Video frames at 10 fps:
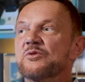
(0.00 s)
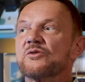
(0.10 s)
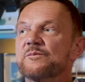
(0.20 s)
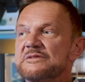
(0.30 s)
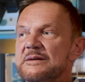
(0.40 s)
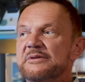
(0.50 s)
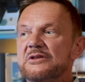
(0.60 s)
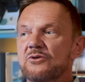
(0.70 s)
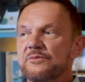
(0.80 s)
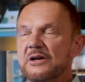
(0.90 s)
Bo
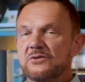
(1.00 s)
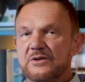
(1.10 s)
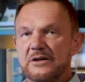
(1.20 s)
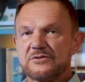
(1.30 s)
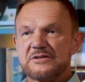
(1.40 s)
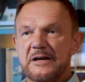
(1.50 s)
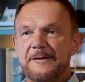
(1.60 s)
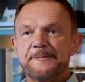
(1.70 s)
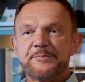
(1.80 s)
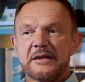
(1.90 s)
zapytał mnie któregoś dnia,
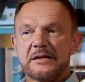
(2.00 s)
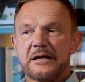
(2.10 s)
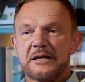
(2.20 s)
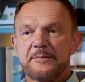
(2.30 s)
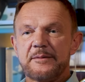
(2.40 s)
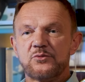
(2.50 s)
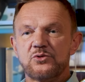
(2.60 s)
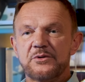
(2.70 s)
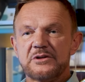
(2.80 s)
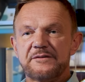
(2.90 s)
jakie mam
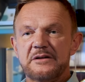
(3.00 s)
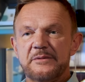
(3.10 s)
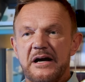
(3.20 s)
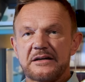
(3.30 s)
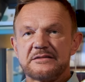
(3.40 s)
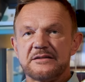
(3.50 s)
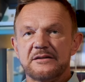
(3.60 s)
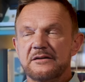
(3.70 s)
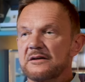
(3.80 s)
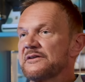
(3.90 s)
ulubione filmy akcji.
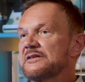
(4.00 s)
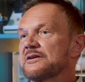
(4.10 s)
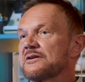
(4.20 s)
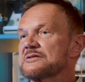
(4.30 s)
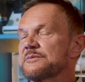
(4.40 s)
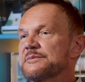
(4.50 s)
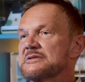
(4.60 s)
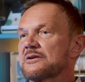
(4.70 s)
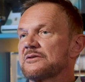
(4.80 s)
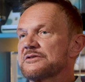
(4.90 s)
Ja mówię, ty chodź, zrobimy z
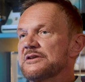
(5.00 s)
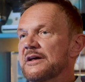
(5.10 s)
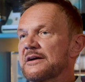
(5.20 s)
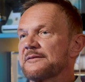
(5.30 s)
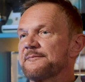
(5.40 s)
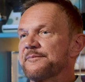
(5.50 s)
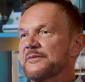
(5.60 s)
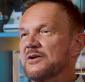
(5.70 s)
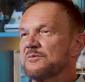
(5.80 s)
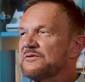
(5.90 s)
tego odcinek.
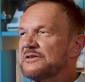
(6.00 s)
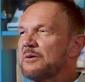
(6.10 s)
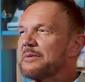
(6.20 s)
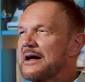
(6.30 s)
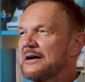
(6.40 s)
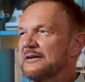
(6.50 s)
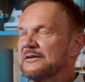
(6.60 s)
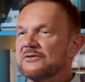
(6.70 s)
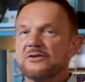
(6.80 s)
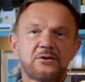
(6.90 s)
I on mówi, dobra.
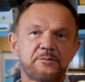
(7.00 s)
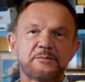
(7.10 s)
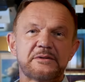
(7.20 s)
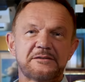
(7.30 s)
No i robimy.